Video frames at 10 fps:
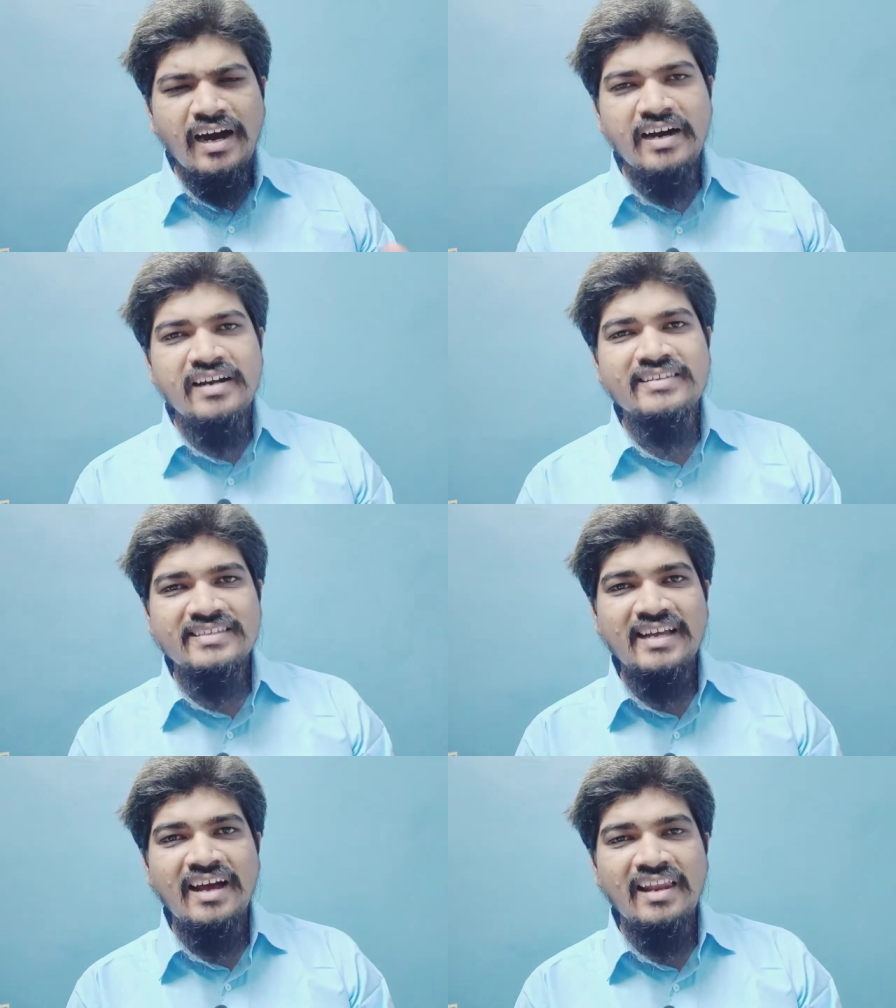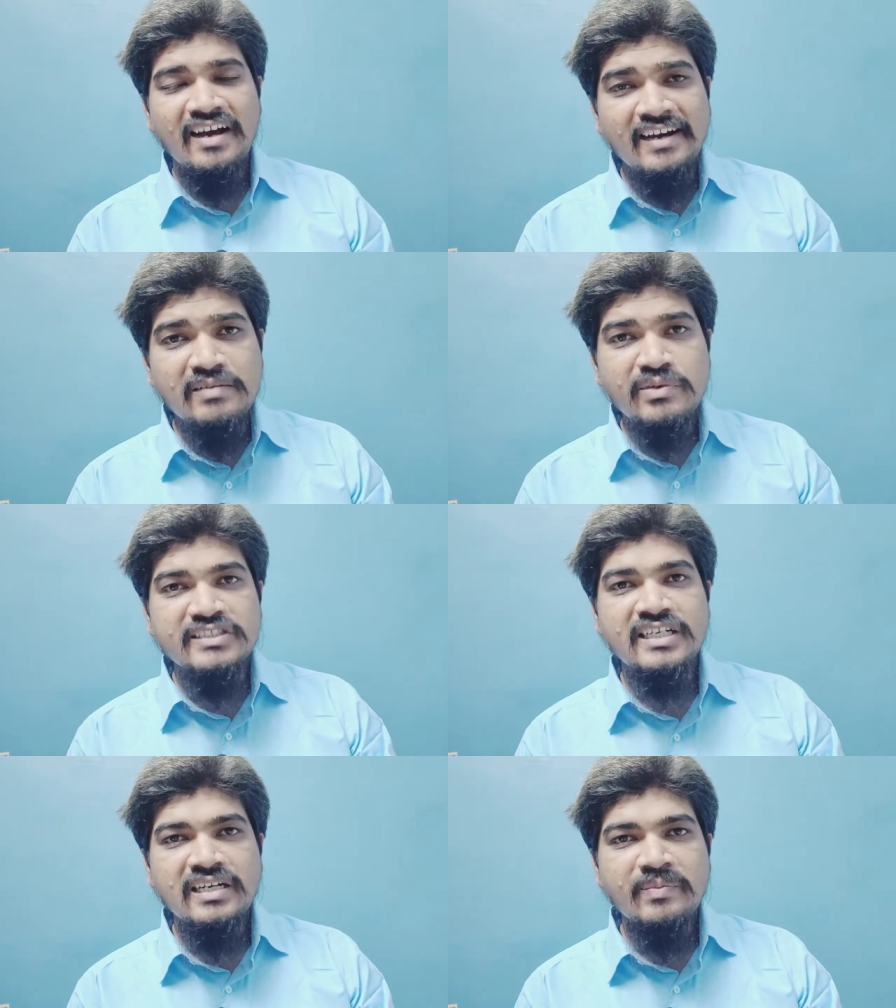हर साल हर
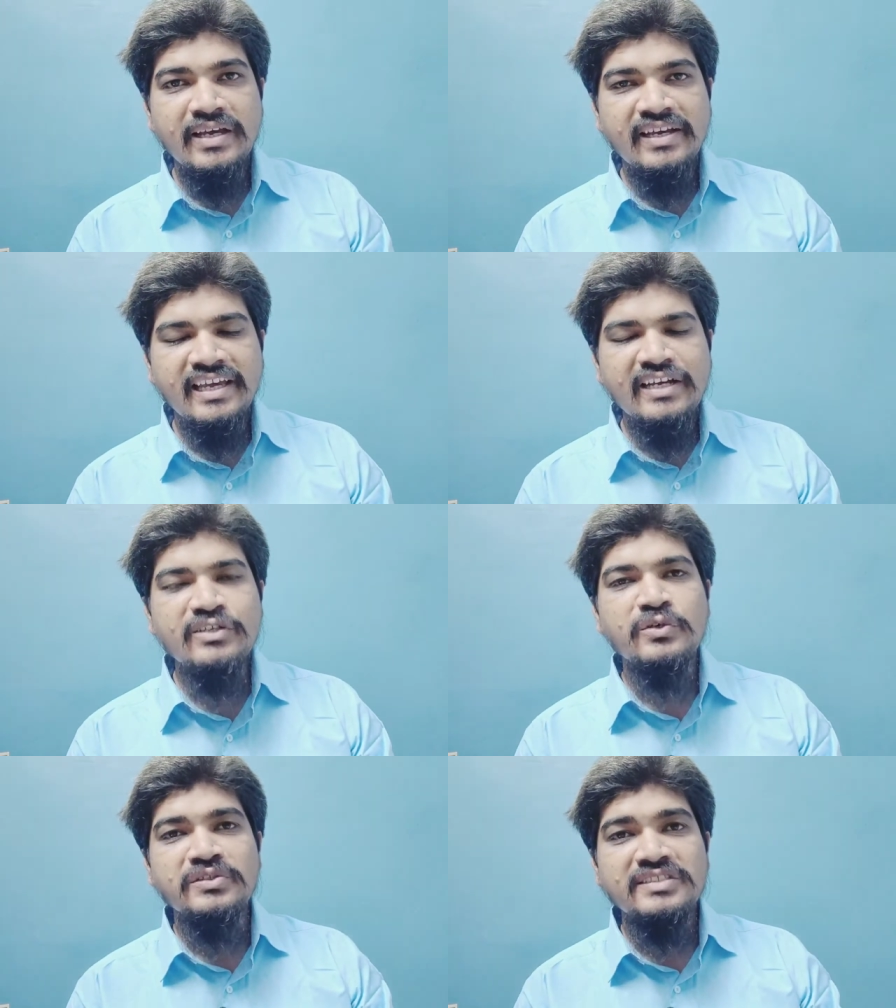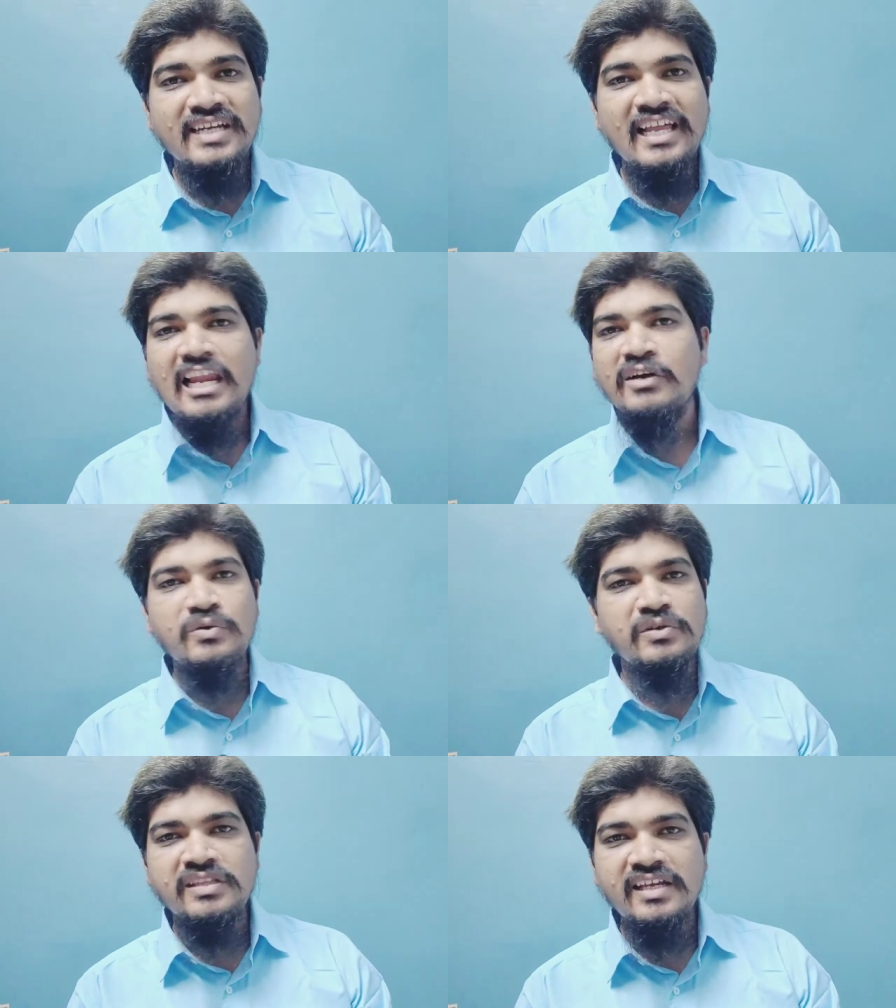बजट में एक योजनाएं
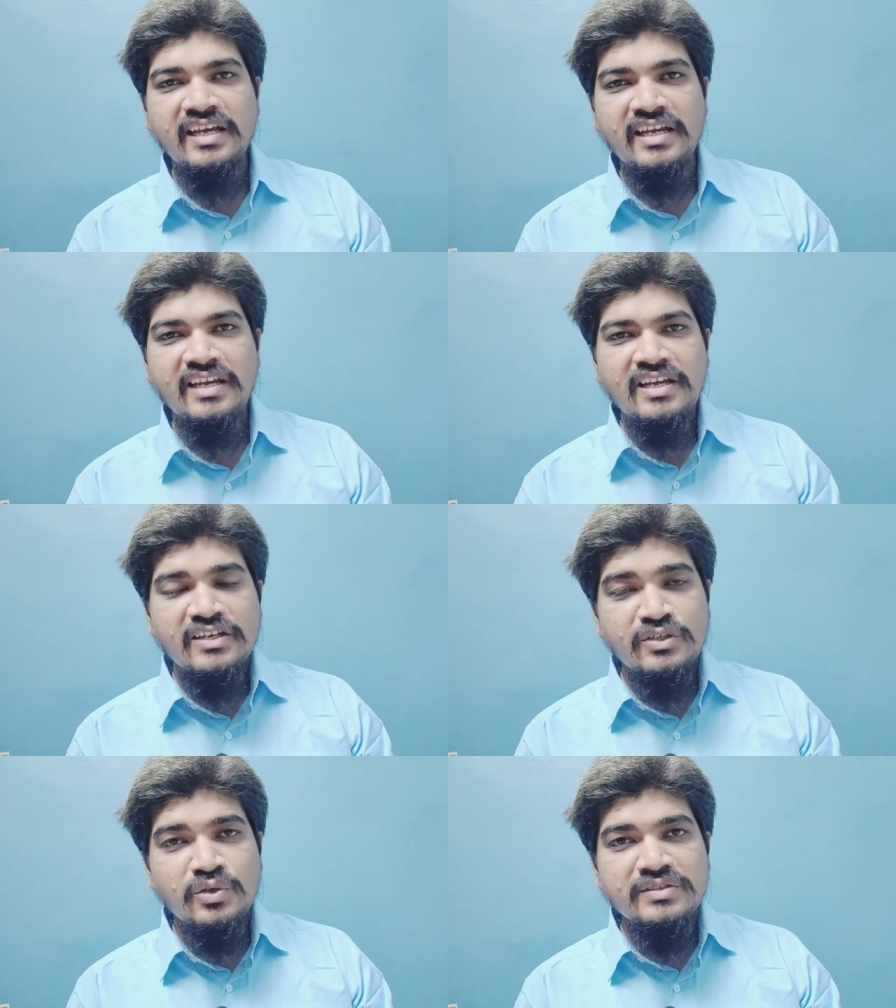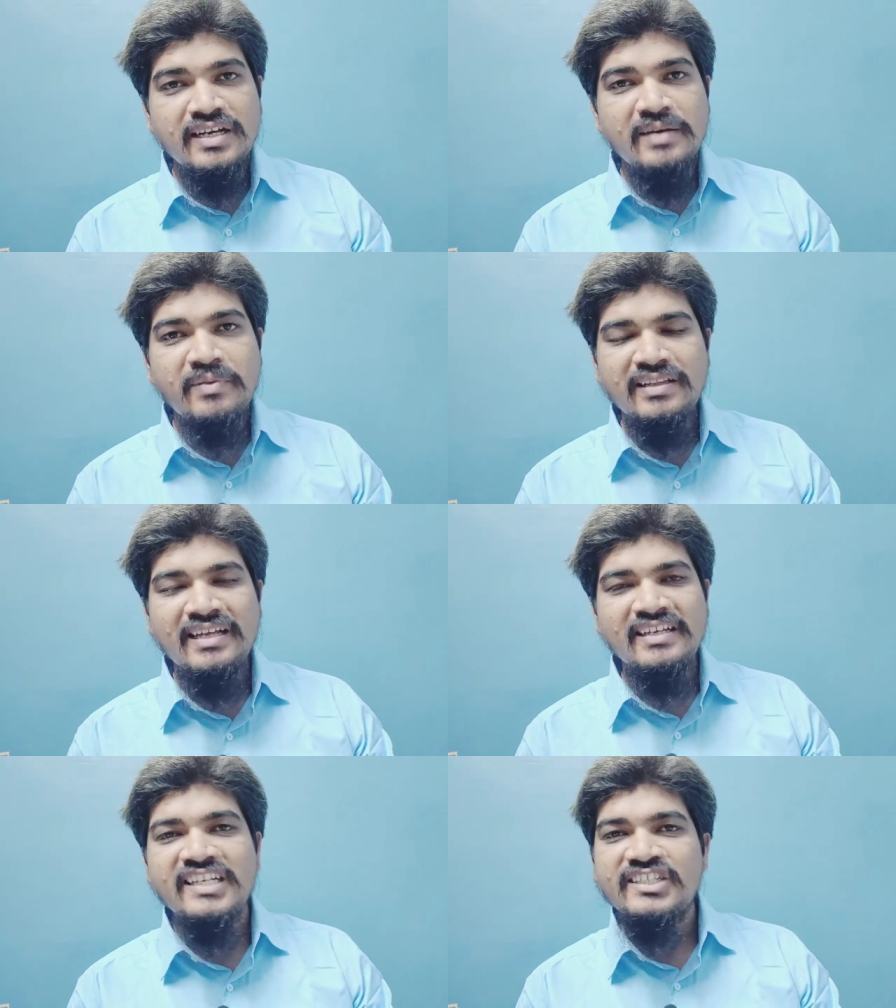लागू होती हैं योजनाएं
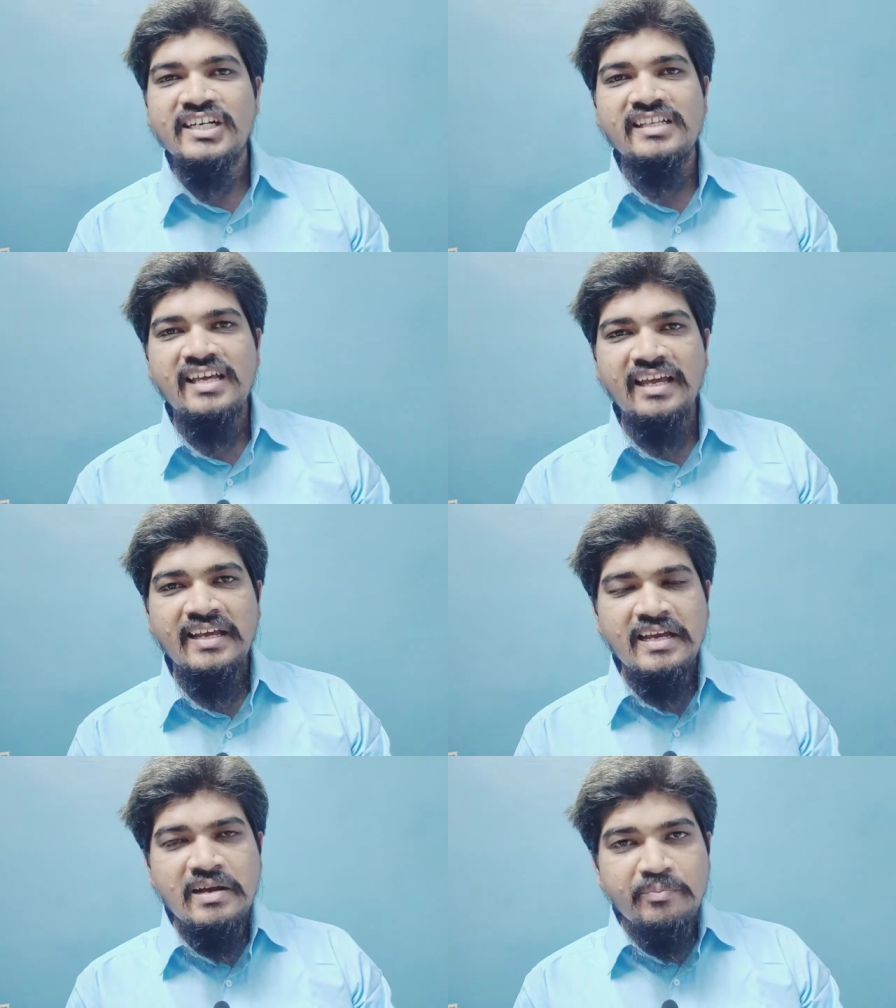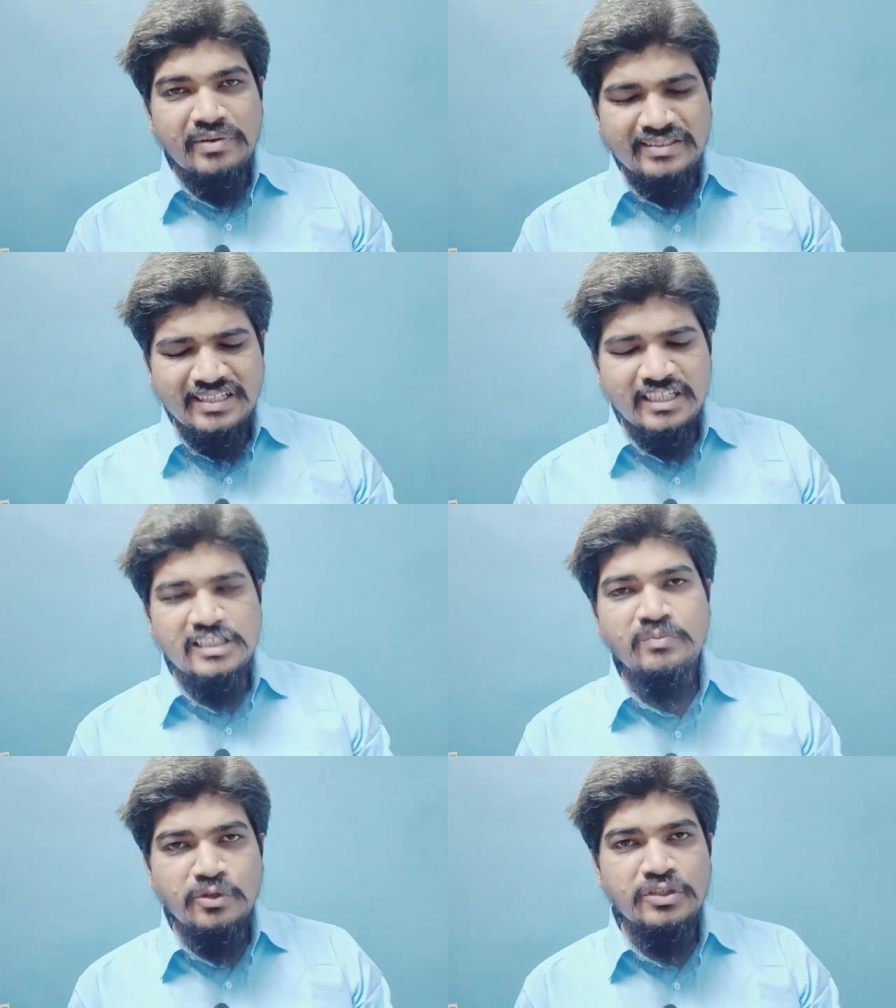प्रदान की जाती हैं पर
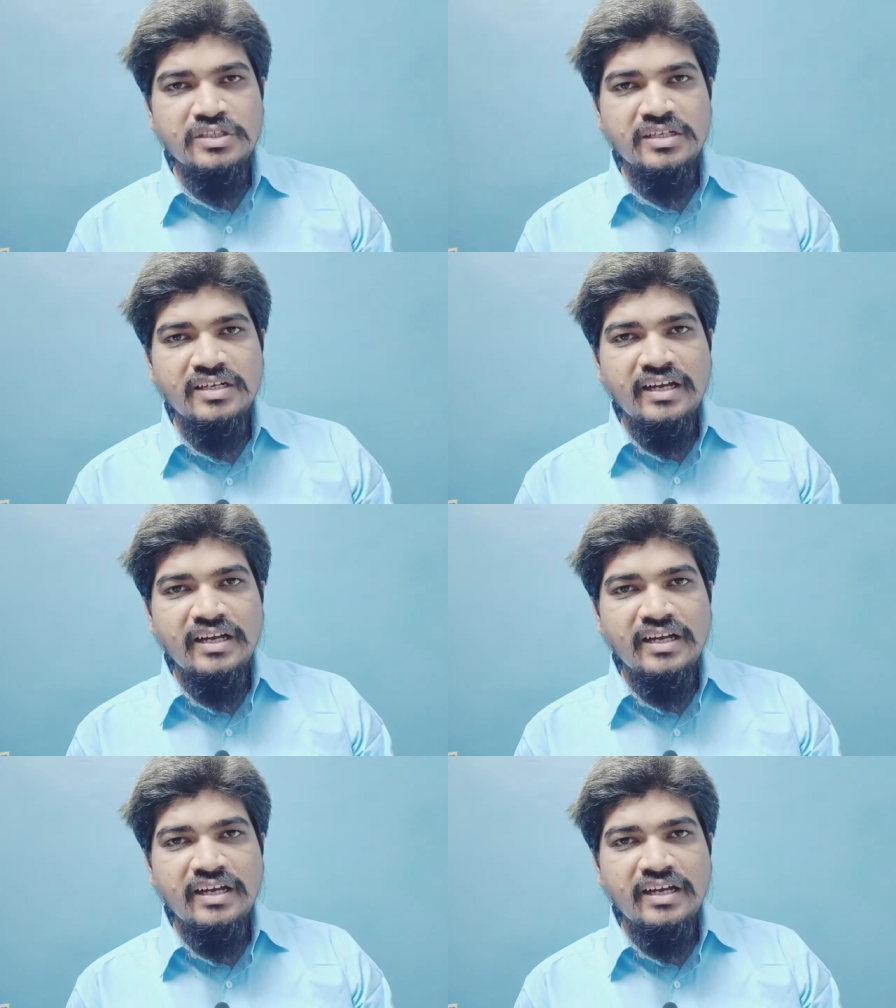सचमुच